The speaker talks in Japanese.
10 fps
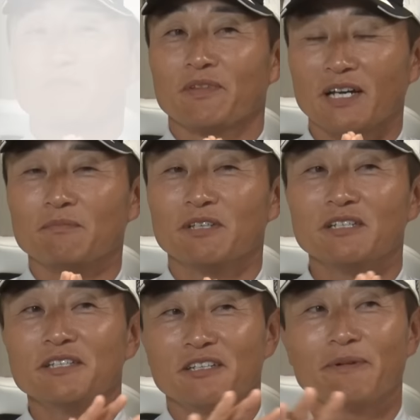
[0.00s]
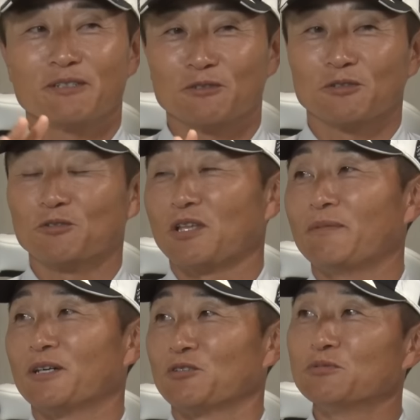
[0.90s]
はい、右に行けば行こうと球
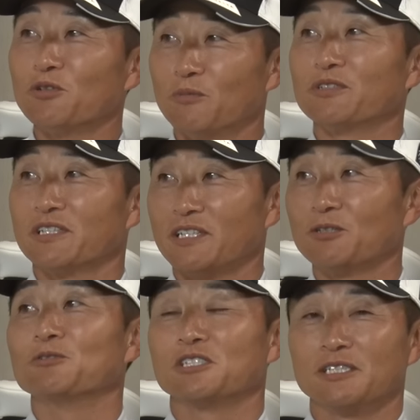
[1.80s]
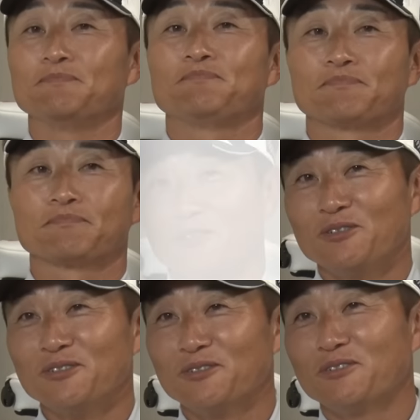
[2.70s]
が飛ぶと思ってる当時
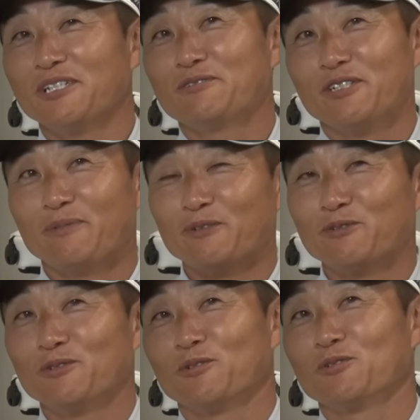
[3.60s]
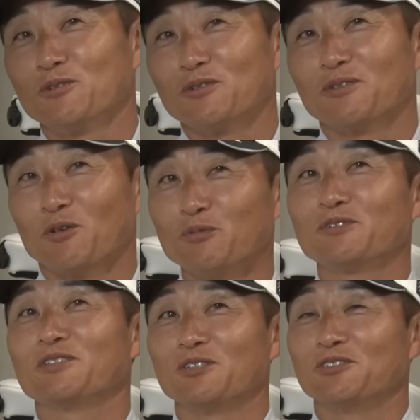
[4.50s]
ゆっくり振れば振るほど飛ぶっ
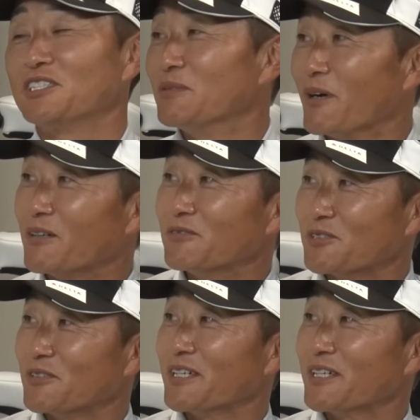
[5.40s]
ていう時期もあるんですよ